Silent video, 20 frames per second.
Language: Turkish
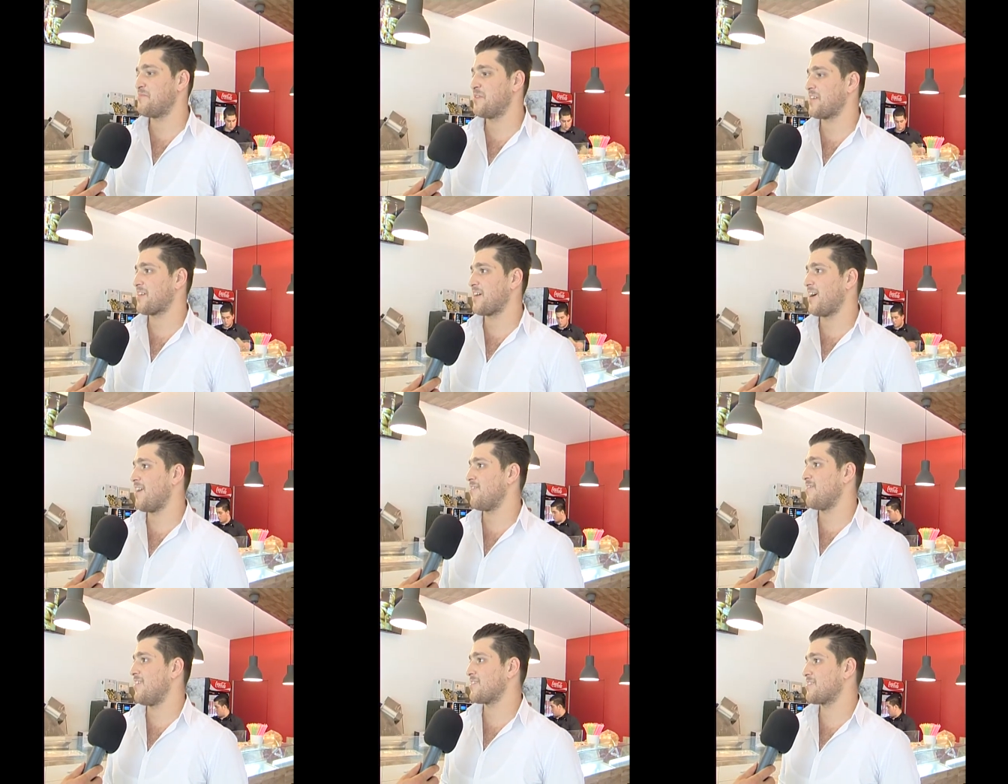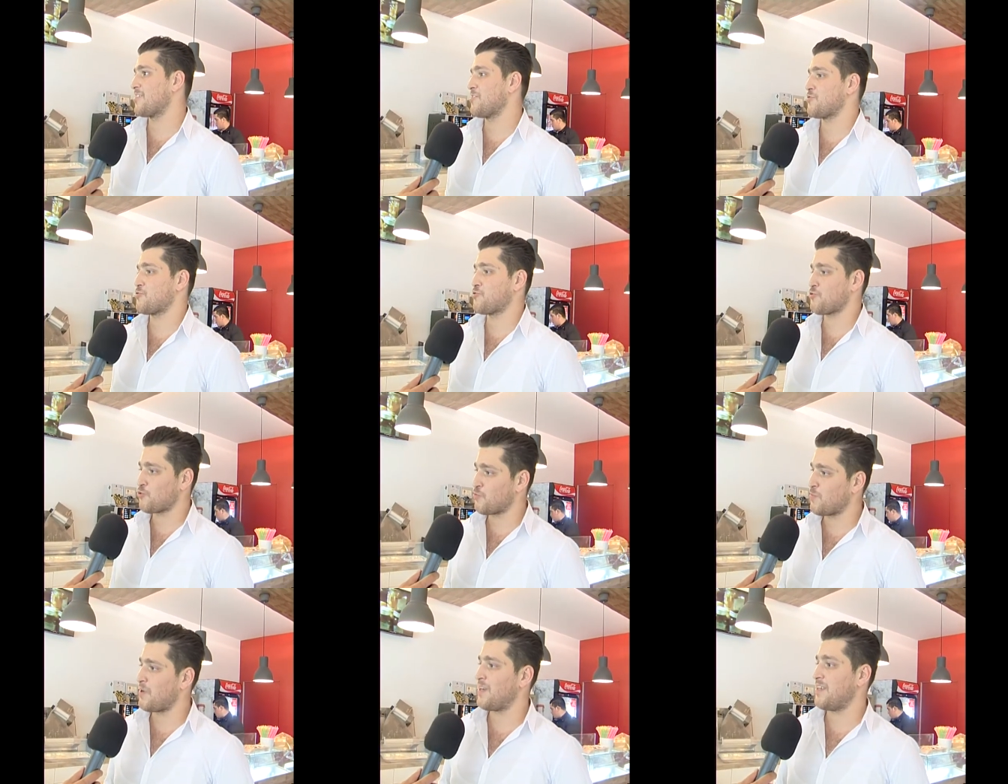bir kahvaltı
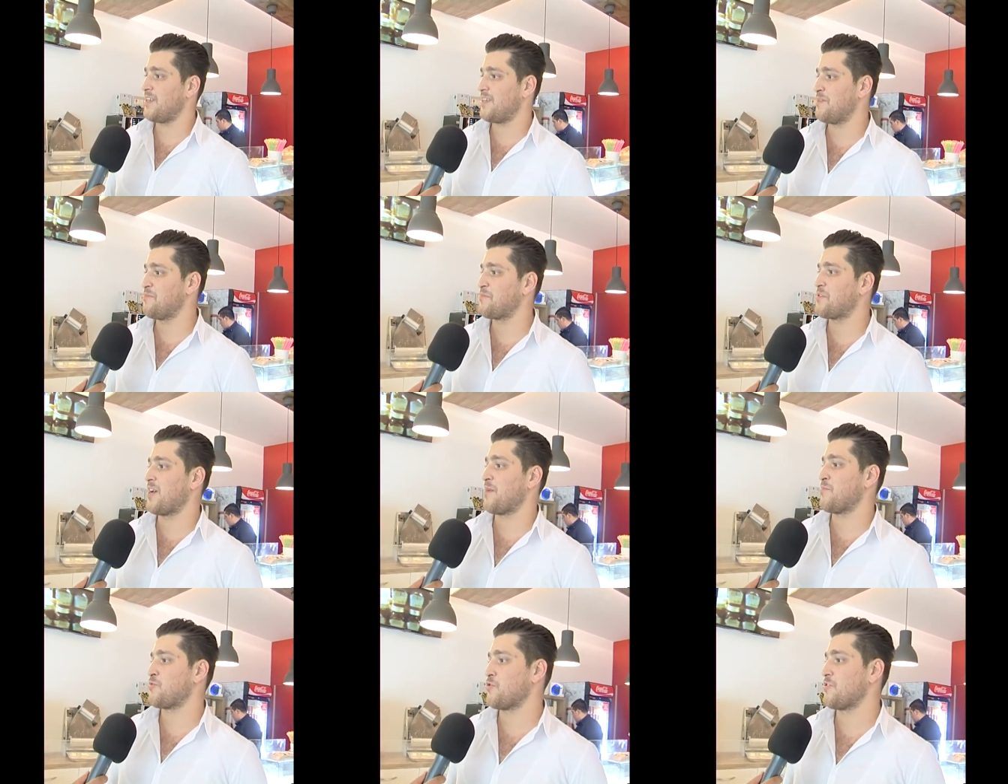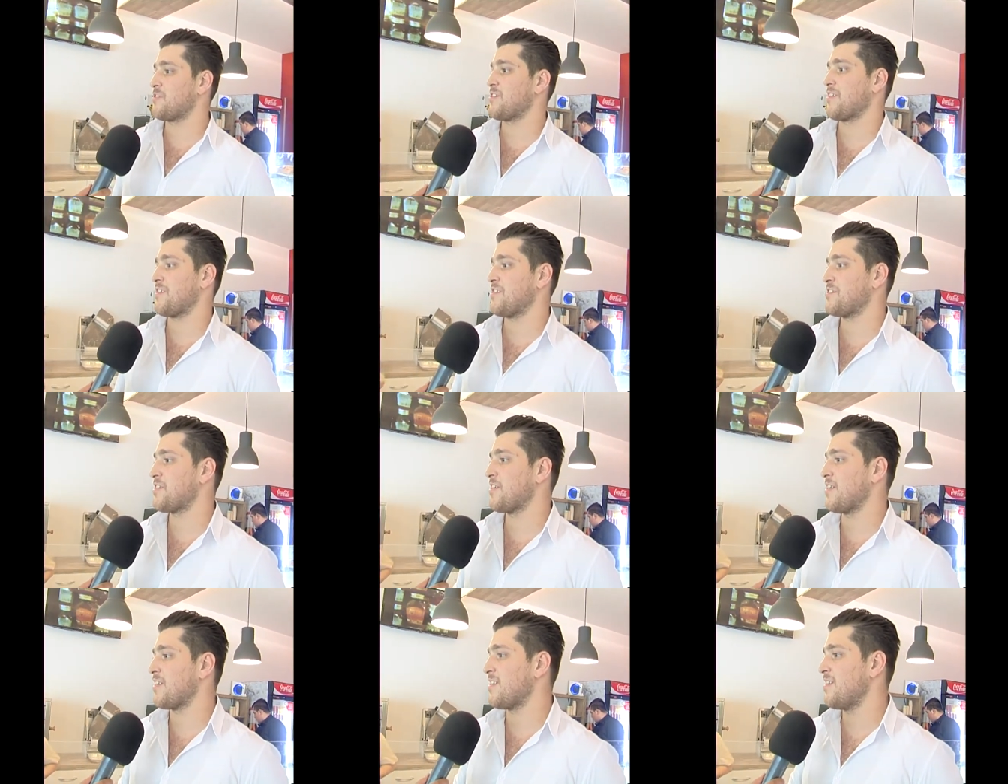sunma imkanımız olacak
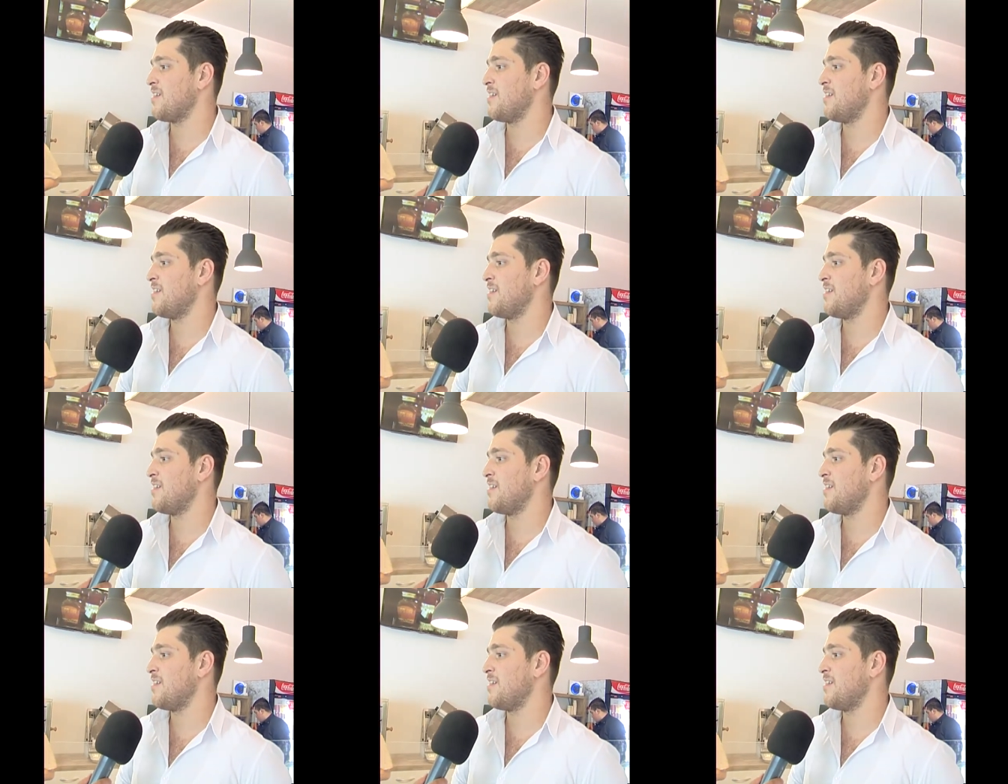inşallah.